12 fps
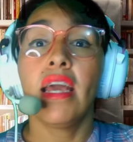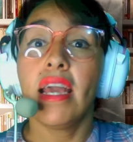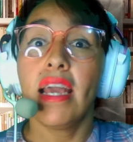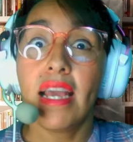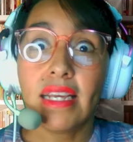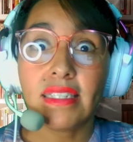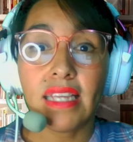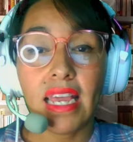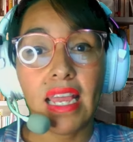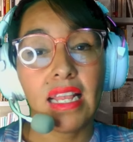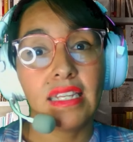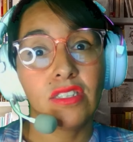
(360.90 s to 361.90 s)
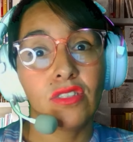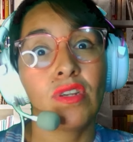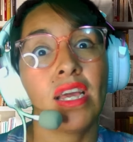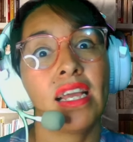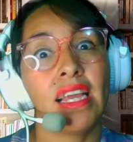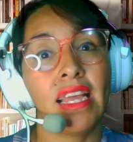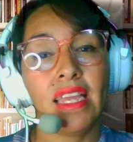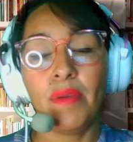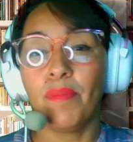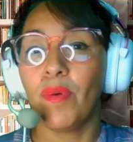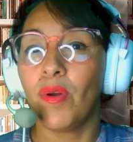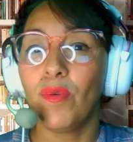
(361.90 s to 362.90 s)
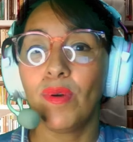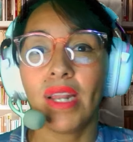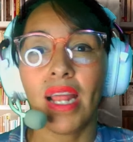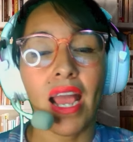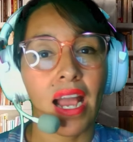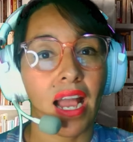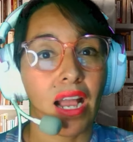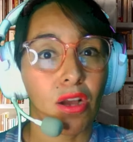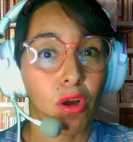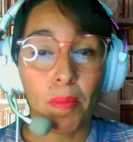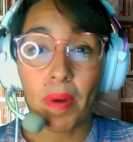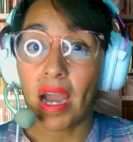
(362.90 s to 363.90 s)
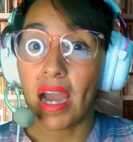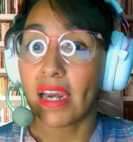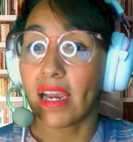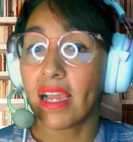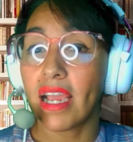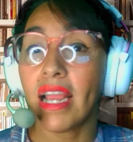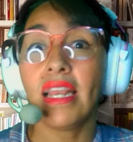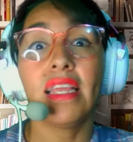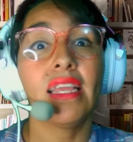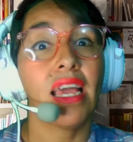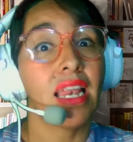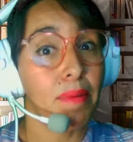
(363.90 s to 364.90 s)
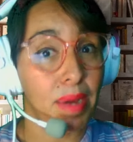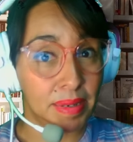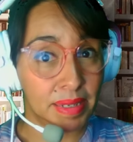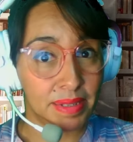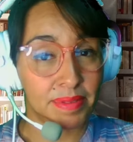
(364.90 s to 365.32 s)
es en la historia que involucra a Jacob, a Raquel y a Labán.